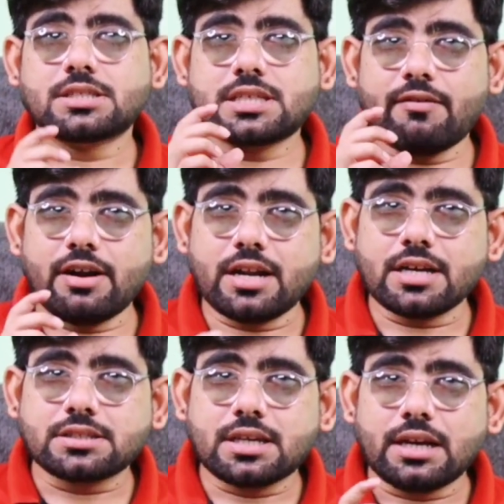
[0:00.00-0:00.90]
सेवन
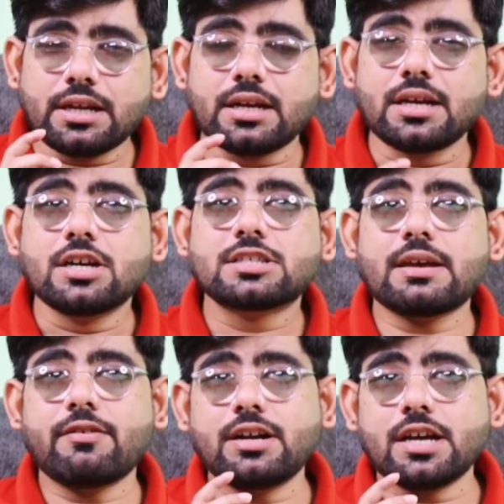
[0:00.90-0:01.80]
डेज के लिए
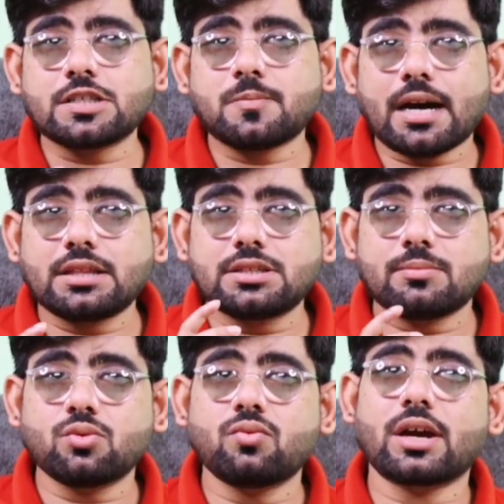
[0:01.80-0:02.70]
सेवन डेज बाद
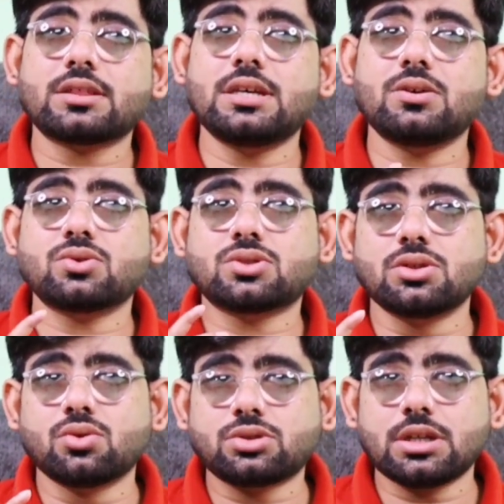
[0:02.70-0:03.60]
जब व्यक्ति उस
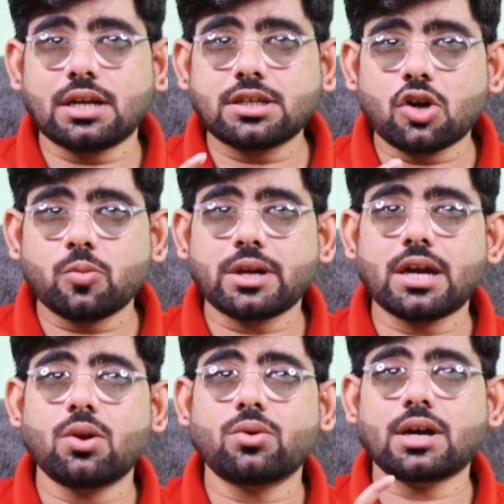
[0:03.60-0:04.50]
दो तीन हजार रुपए
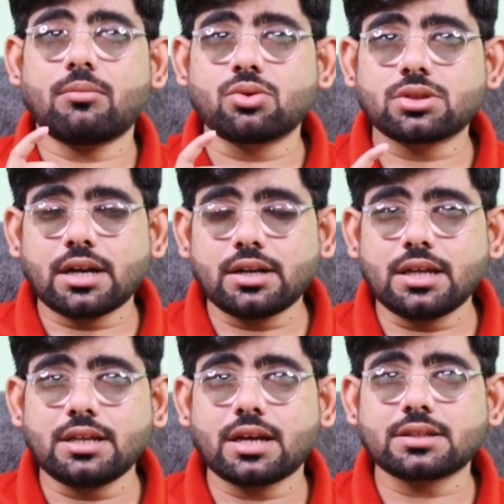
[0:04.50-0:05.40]
के लोन का भुगतान
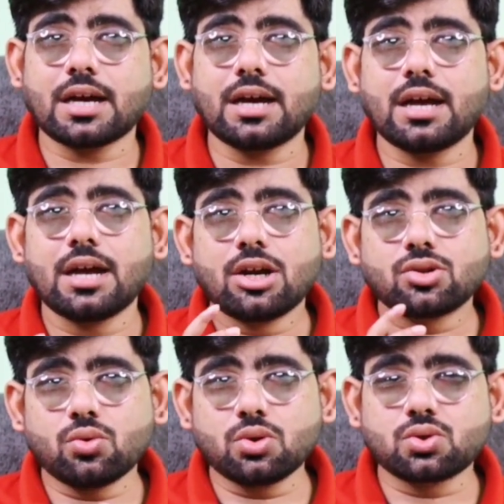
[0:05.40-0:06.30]
नहीं करता है
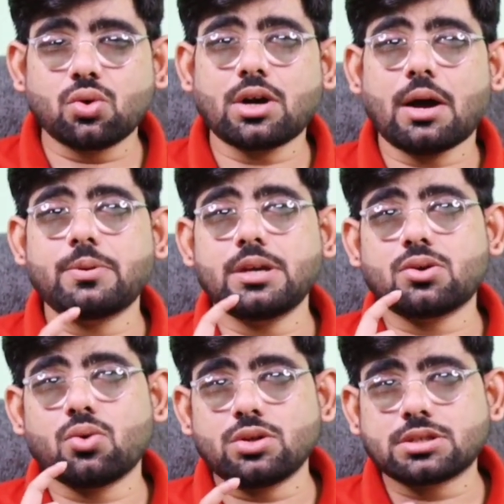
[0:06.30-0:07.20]
तो उसको काफी
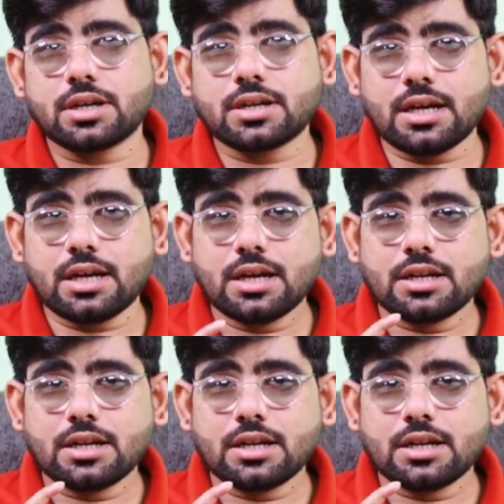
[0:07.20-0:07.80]
कोर्स करके